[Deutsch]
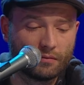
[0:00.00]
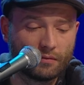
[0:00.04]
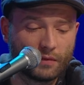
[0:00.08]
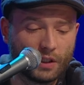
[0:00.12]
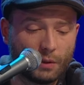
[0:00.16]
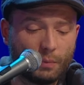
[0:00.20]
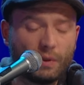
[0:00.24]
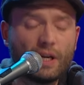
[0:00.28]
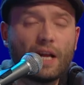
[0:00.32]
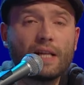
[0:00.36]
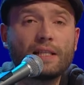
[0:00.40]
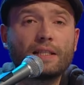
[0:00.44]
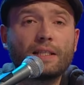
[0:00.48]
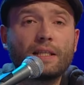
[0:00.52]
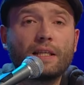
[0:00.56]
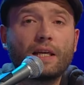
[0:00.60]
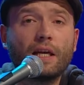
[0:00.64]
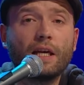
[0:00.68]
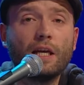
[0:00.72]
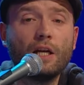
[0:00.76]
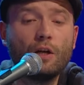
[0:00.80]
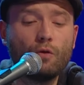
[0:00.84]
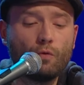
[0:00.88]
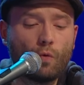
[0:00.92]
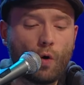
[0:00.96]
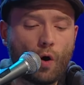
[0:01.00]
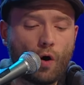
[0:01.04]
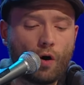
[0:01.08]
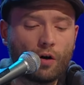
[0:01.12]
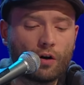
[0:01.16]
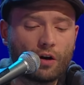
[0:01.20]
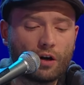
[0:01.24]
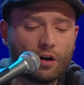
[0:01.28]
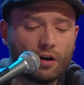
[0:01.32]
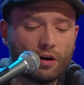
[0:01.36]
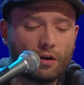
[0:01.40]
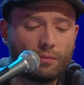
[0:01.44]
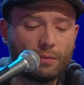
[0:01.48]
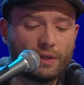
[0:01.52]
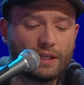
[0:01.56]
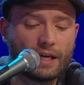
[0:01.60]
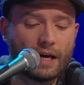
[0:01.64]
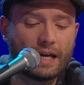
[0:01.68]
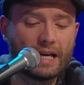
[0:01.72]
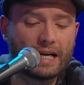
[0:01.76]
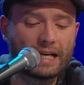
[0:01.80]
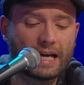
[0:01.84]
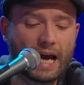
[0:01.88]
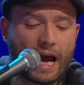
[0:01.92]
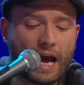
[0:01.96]
Ich bin als Grillwalker mit
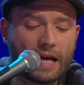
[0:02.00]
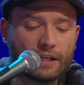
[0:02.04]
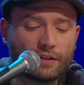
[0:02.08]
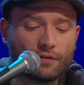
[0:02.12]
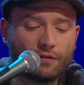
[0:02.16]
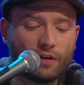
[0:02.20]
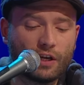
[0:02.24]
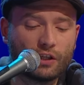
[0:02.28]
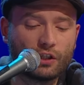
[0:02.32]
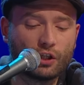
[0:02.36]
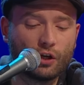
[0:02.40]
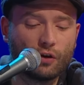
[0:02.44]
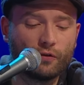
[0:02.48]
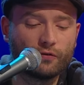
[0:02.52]
einer Gasflasche